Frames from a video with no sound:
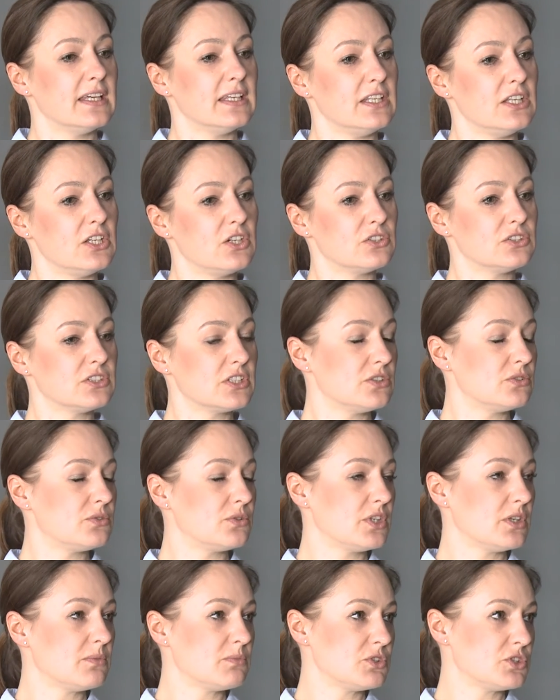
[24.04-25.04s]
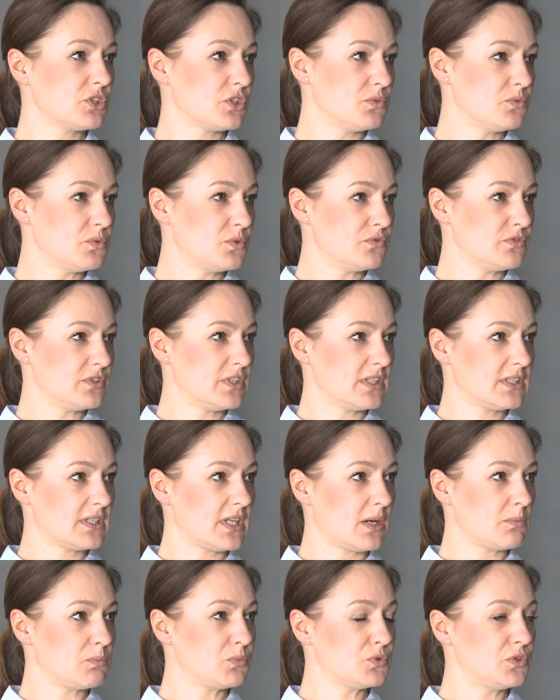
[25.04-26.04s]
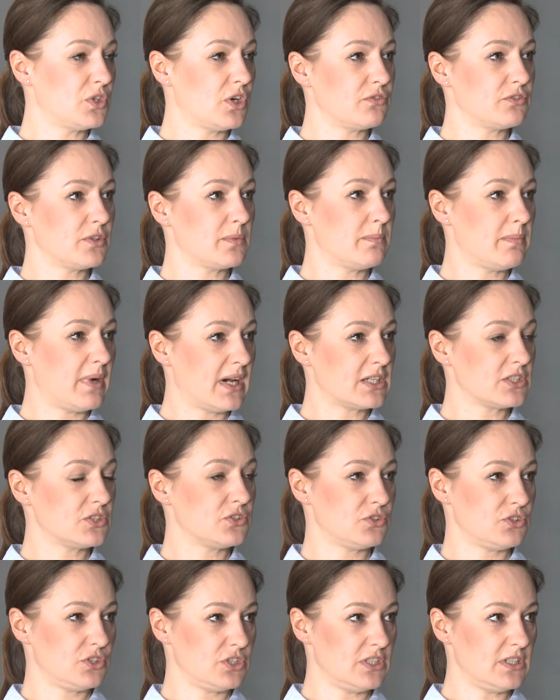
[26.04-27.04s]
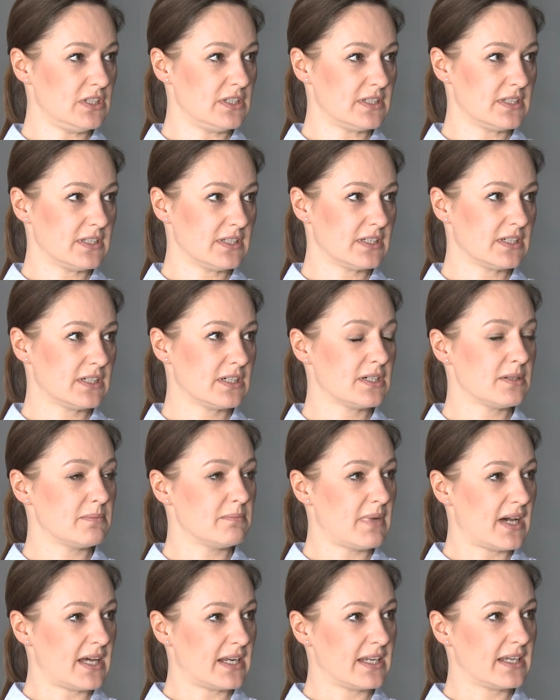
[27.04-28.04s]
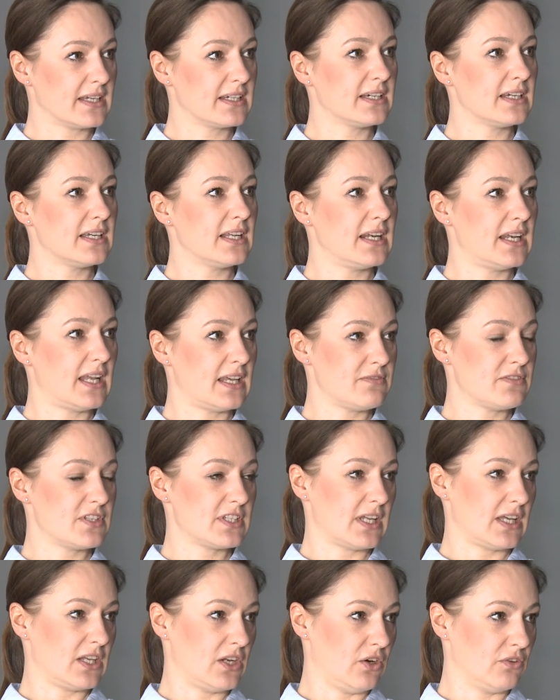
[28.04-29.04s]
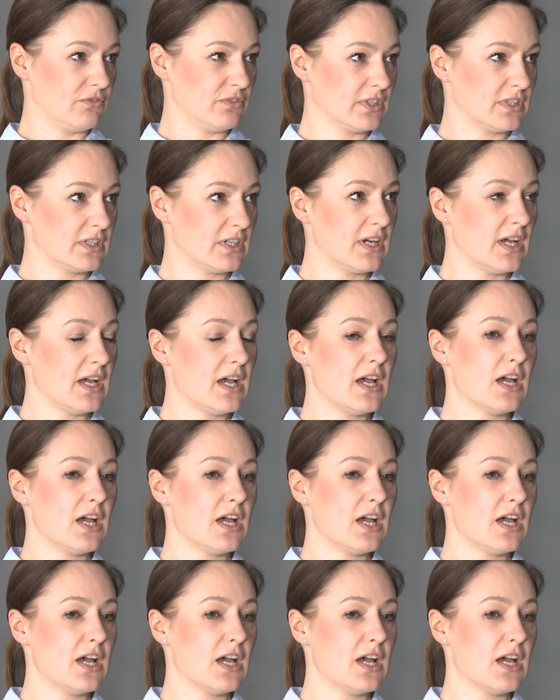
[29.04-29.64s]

I koncentrujemy się głównie na budowie bardzo silnych marek lifestyle'owych.